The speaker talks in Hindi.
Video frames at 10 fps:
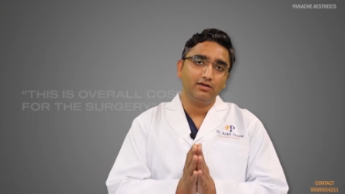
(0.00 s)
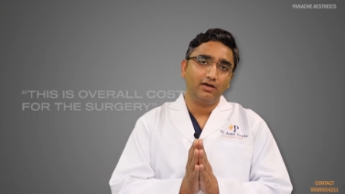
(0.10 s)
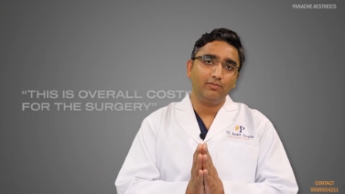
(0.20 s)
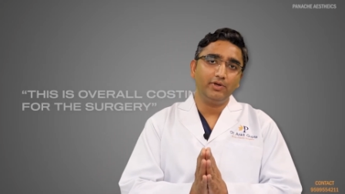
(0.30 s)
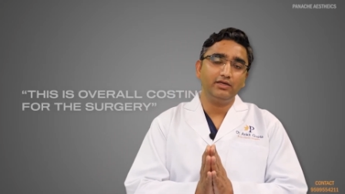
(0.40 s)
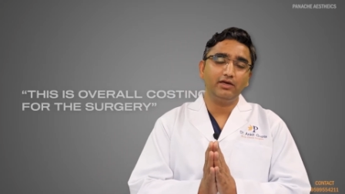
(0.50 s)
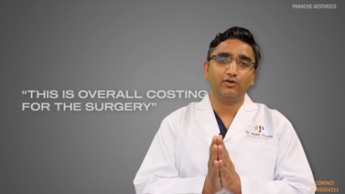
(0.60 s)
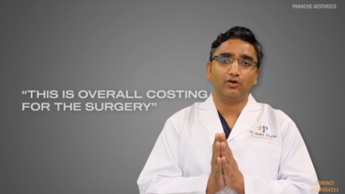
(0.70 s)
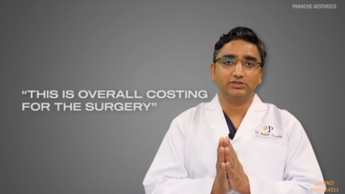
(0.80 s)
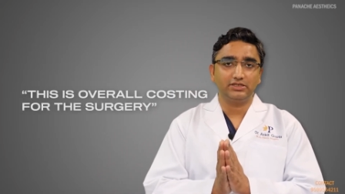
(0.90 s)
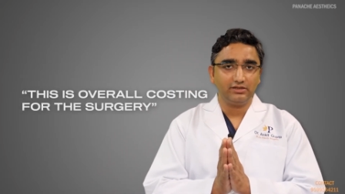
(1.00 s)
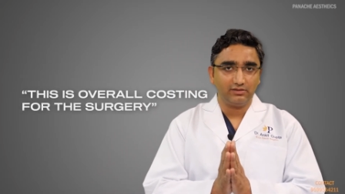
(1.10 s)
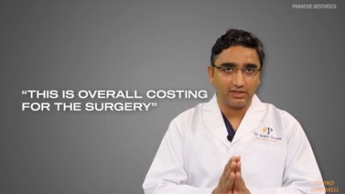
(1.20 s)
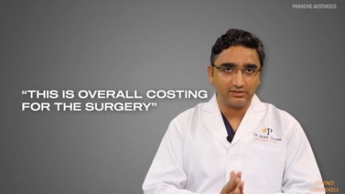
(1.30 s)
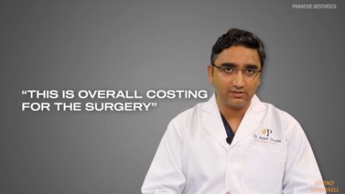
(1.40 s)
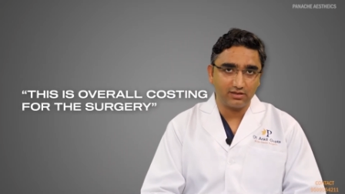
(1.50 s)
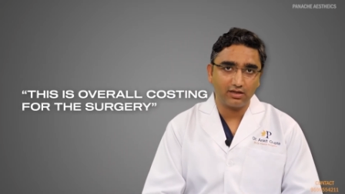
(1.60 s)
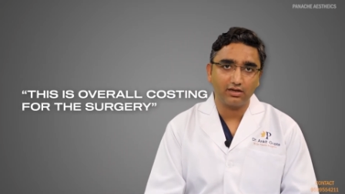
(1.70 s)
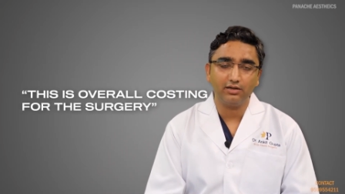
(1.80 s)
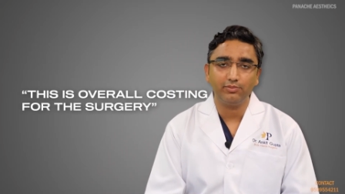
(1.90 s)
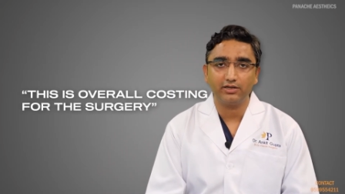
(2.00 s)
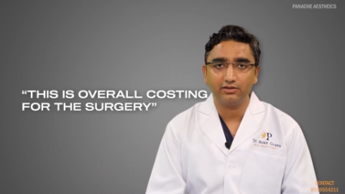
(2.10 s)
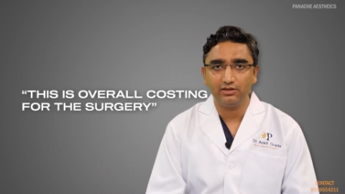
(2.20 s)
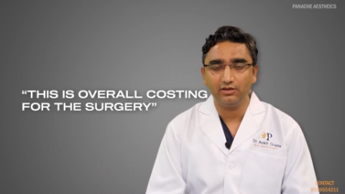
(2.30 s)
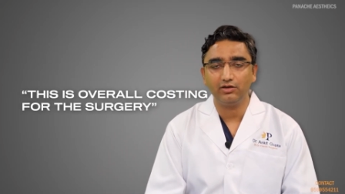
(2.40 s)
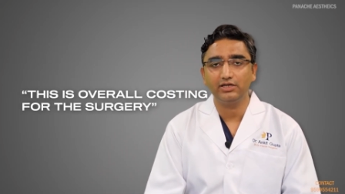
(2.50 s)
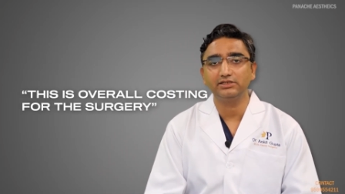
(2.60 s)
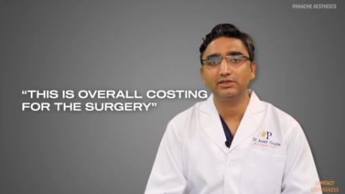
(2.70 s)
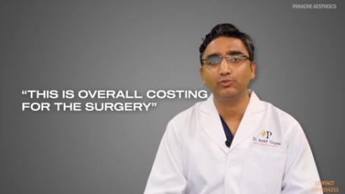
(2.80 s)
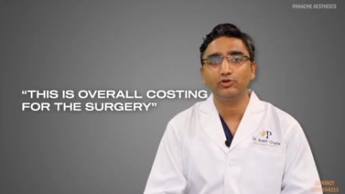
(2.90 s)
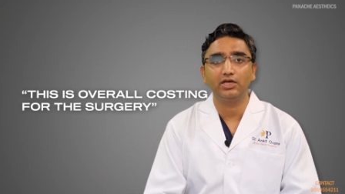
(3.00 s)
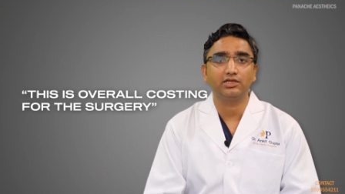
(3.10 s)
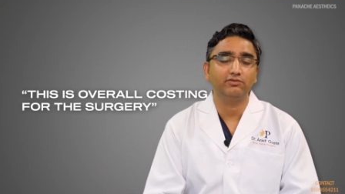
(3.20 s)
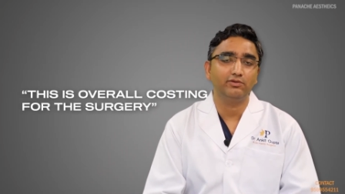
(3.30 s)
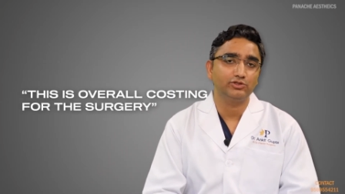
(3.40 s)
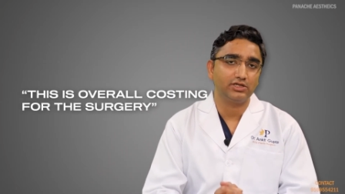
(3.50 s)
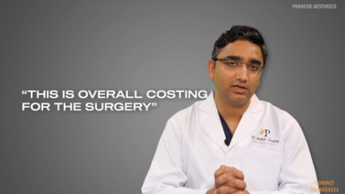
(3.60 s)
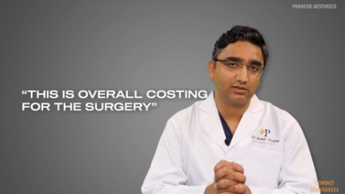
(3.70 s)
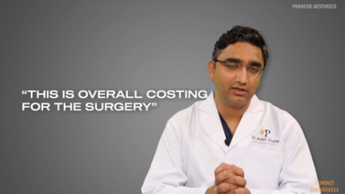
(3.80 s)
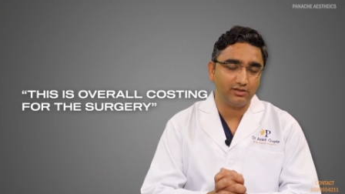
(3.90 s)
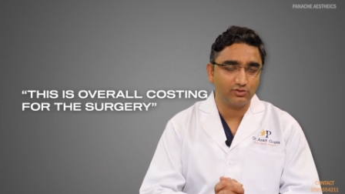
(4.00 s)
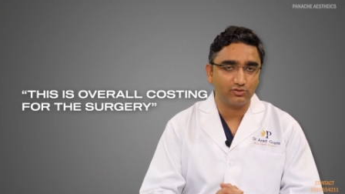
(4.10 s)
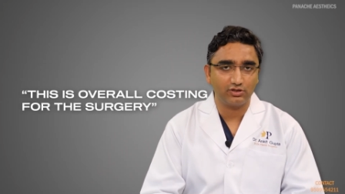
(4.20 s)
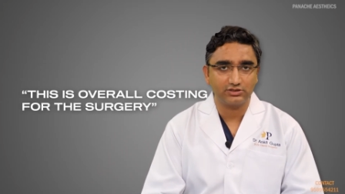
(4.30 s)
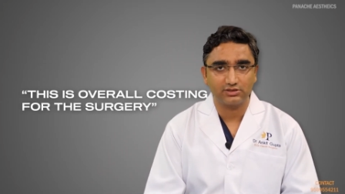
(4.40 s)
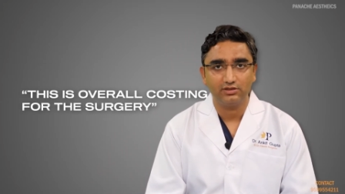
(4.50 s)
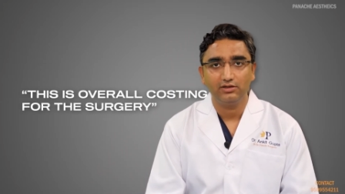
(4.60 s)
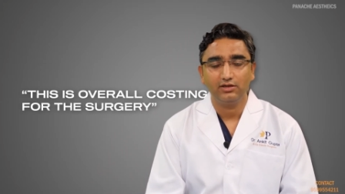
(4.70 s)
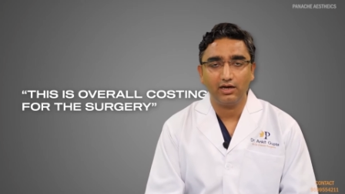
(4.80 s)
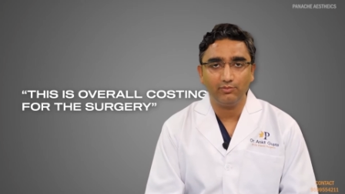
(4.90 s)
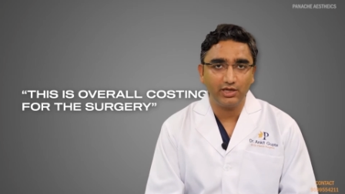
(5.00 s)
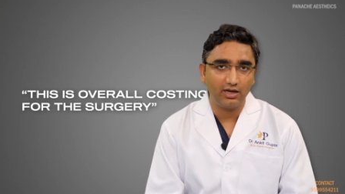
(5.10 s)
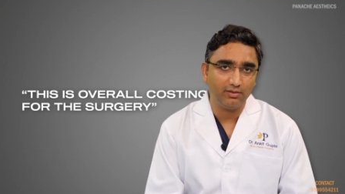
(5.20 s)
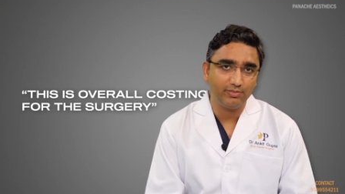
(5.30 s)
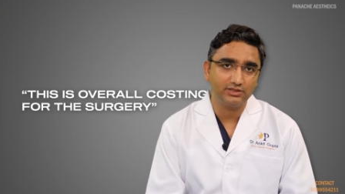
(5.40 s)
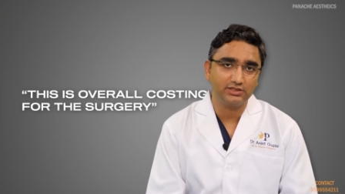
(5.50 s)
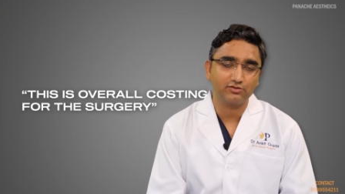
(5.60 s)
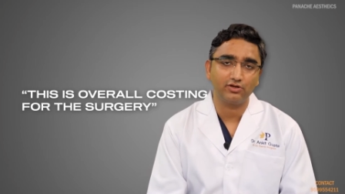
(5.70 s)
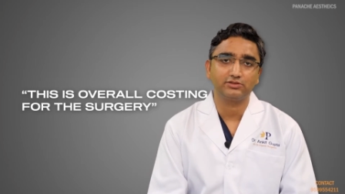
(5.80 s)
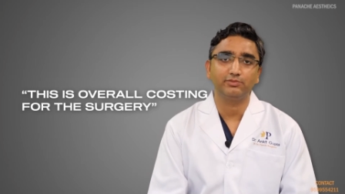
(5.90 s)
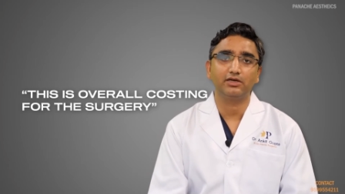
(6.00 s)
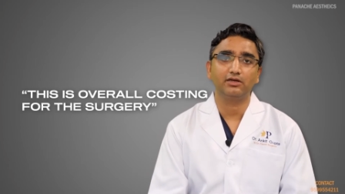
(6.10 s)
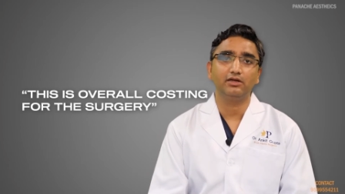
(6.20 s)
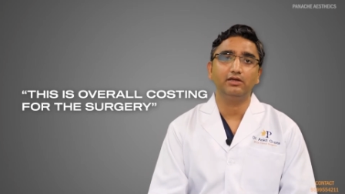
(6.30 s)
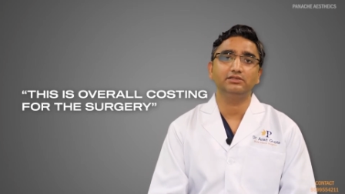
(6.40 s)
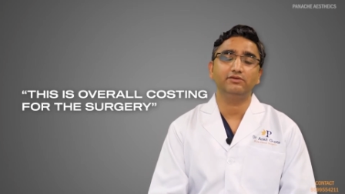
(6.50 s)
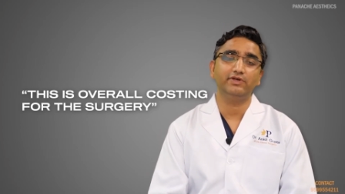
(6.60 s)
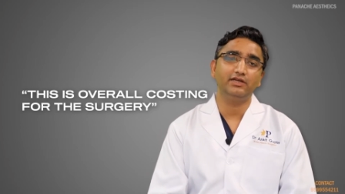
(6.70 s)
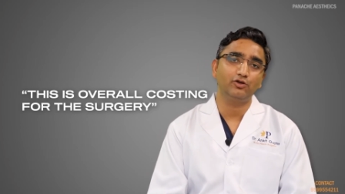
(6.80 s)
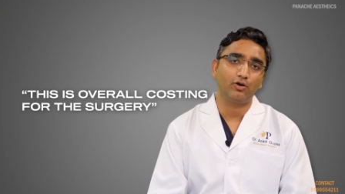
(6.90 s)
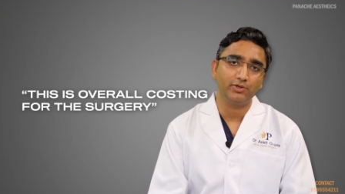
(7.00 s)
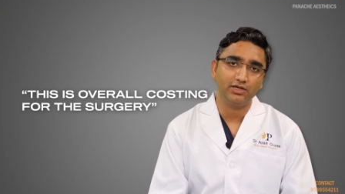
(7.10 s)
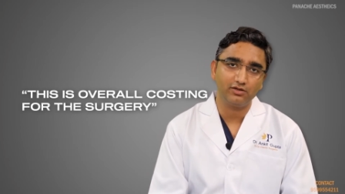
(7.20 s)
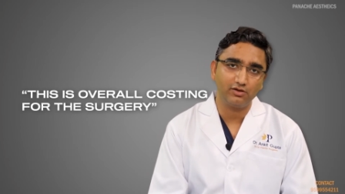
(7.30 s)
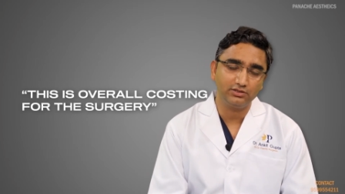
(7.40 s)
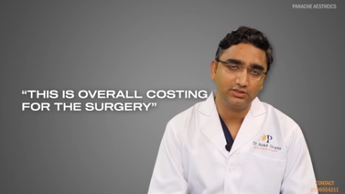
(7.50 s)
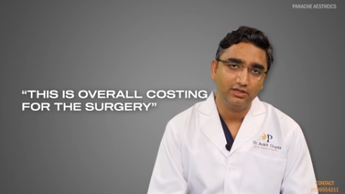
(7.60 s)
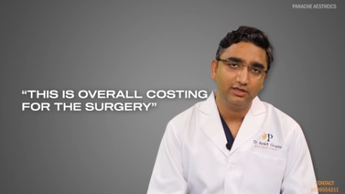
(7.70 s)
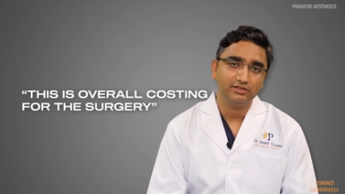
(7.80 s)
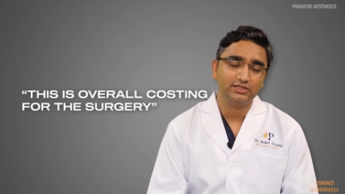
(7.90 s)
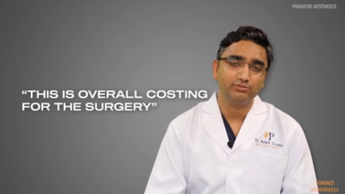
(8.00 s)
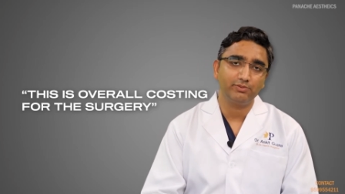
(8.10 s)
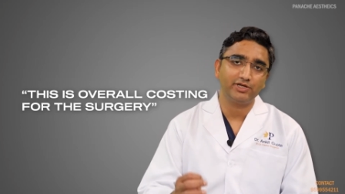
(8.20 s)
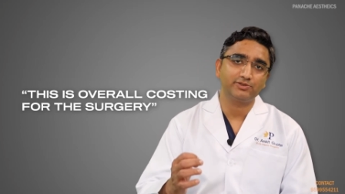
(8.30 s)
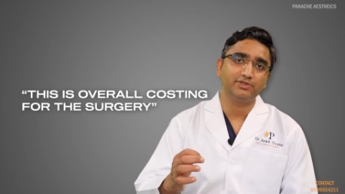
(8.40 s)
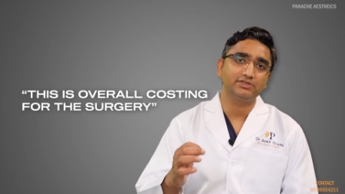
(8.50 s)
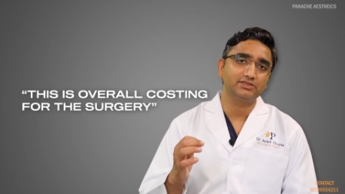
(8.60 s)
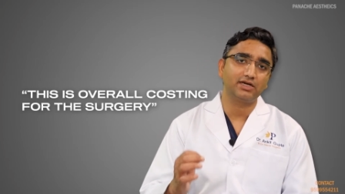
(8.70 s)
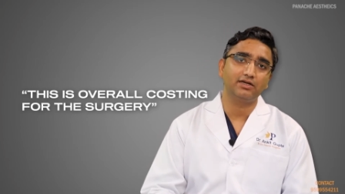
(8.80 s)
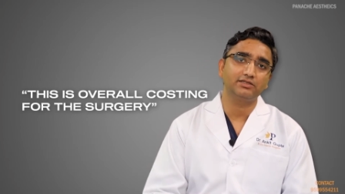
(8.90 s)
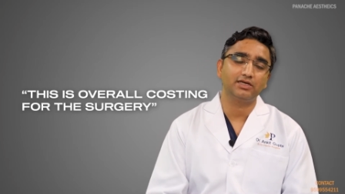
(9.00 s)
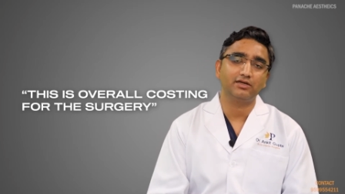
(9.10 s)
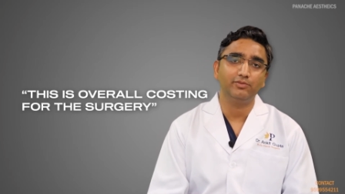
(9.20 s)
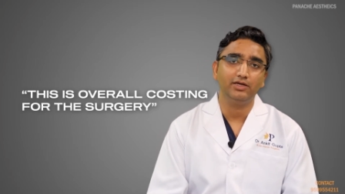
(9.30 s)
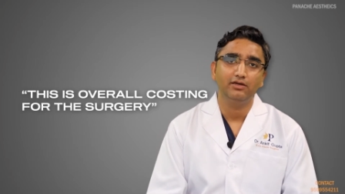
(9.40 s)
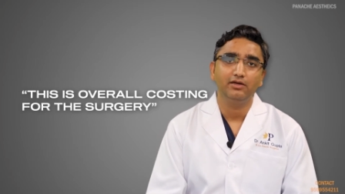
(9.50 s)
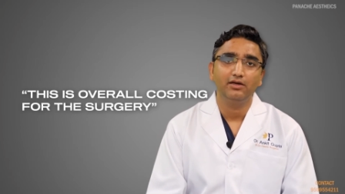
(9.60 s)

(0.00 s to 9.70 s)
हमें ये कॉस्टिंग कंसिडर करनी पड़ती है और ये सबको देखते हुए मुझे लगता है ये जो कॉस्ट हम यहाँ पर जिस कॉस्ट में कर रहे हैं इज़ अ वेरी नॉमिनल कॉस्ट जिसमें पचपन से साठ हज़ार में